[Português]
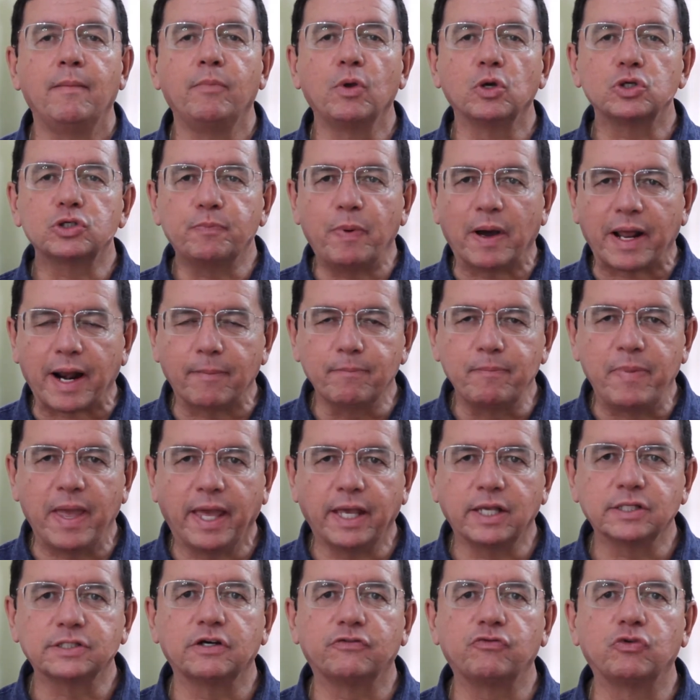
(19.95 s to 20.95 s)
Meus
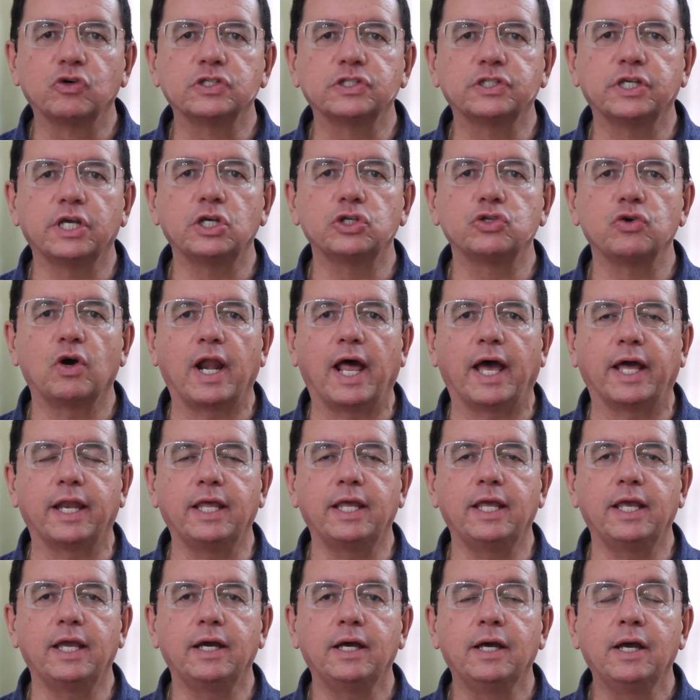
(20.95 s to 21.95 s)
parabéns a vocês de
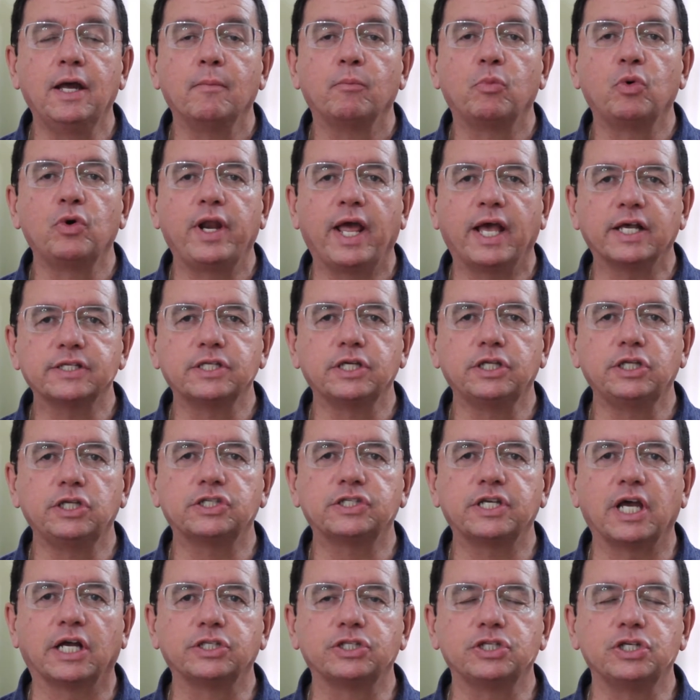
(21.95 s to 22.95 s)
Olaria por essa
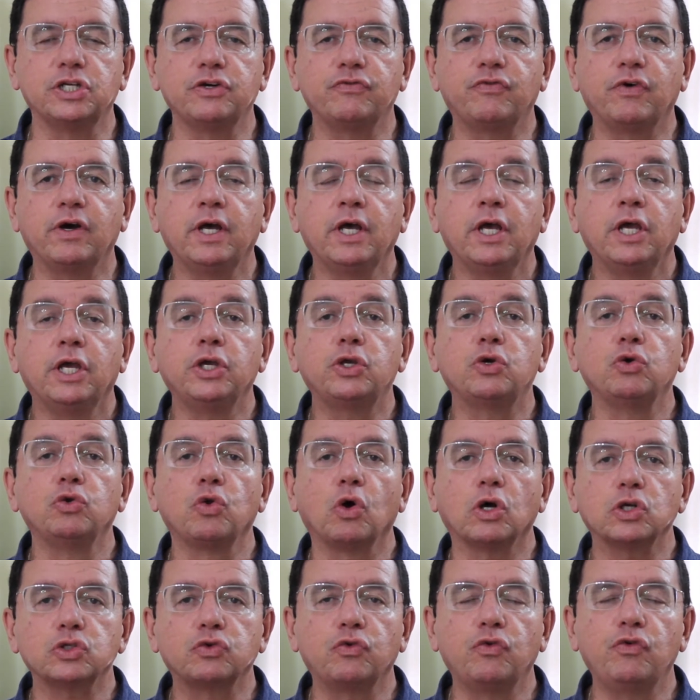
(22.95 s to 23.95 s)
iniciativa em que o
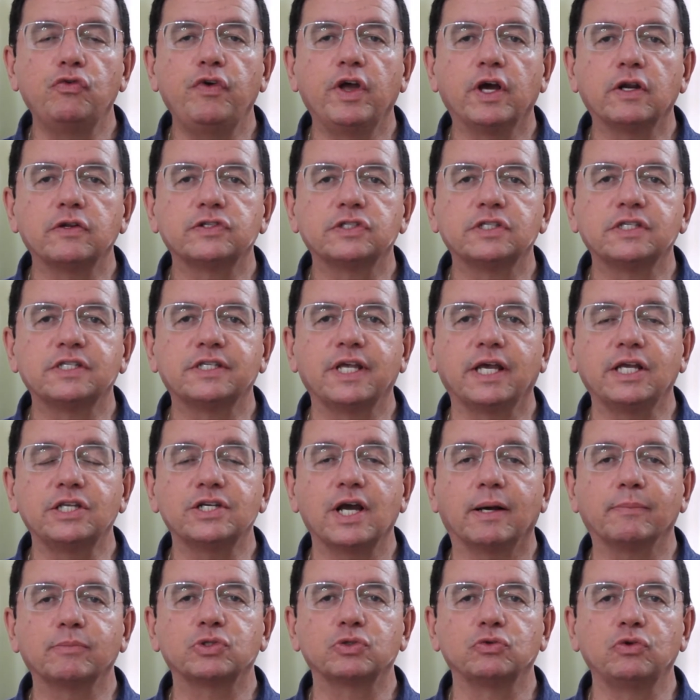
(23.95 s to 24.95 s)
nosso governo se
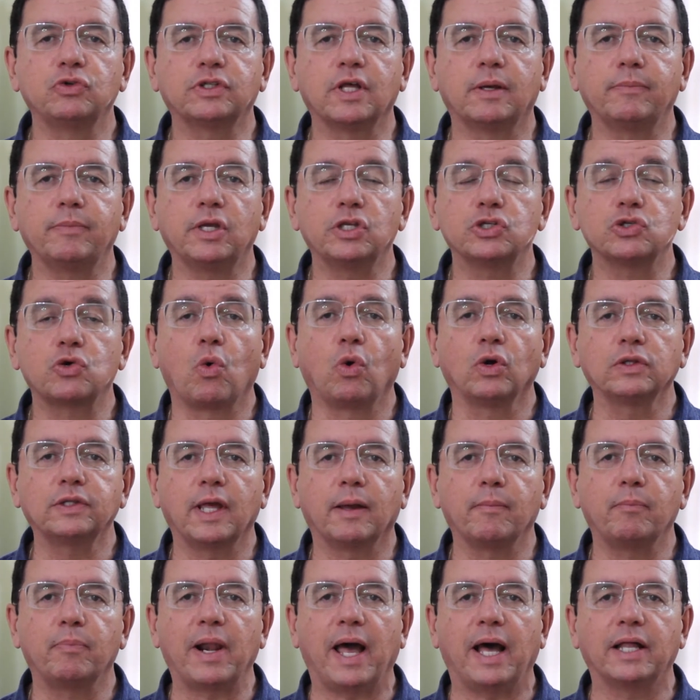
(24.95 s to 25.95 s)
sente absolutamente
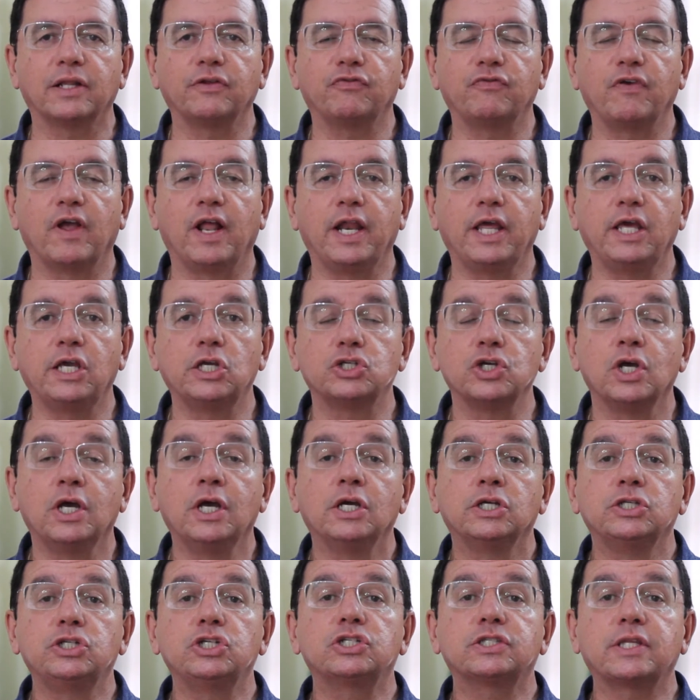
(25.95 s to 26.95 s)
contemplado e feliz
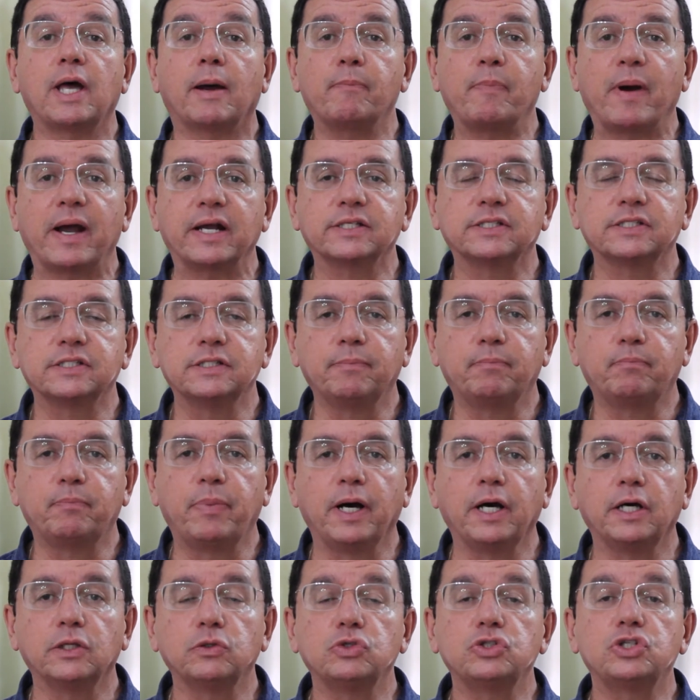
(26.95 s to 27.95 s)
de estar
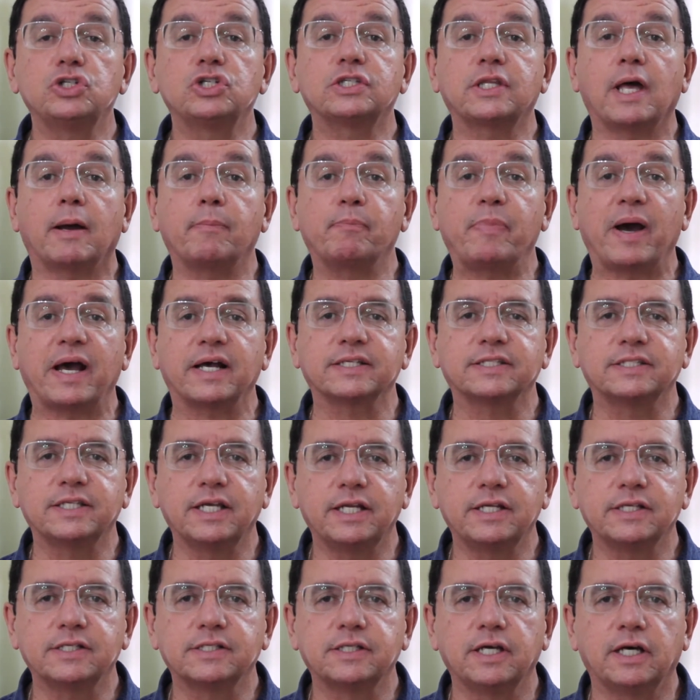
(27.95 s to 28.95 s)
participando, de estar
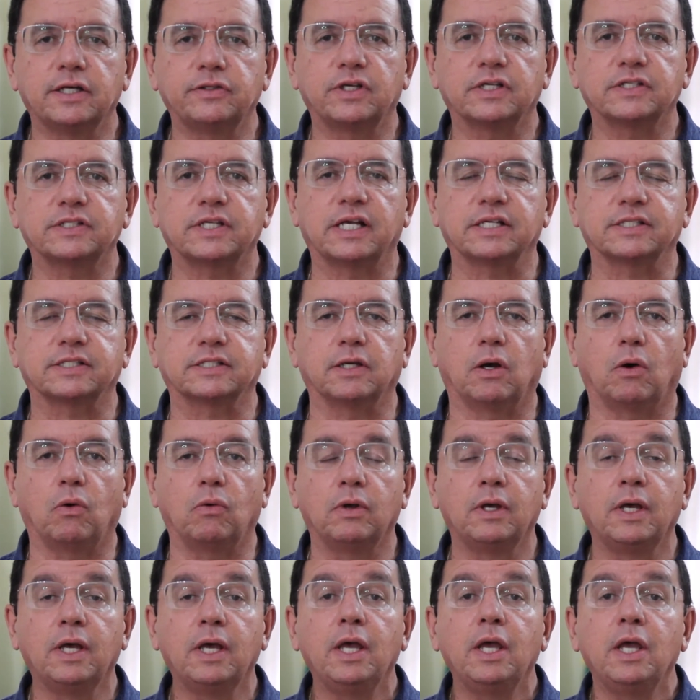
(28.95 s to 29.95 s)
parcerizando essa
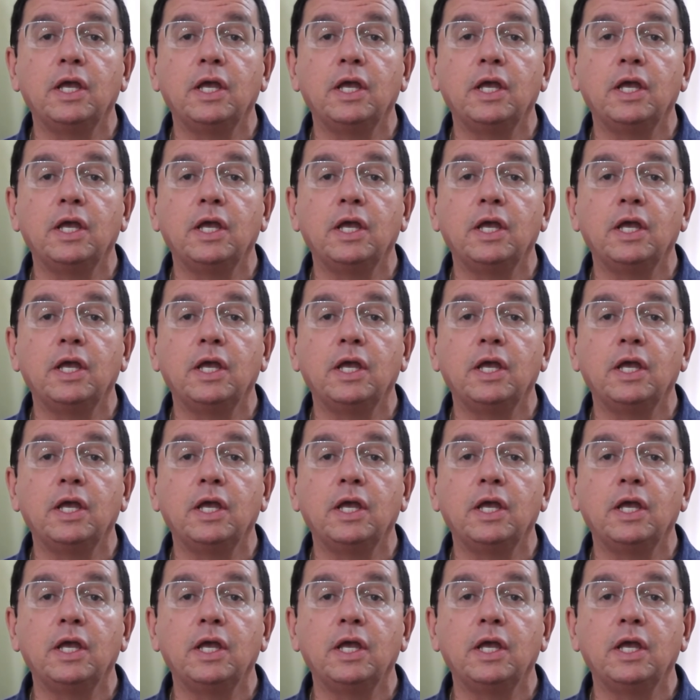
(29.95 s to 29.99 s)
ação.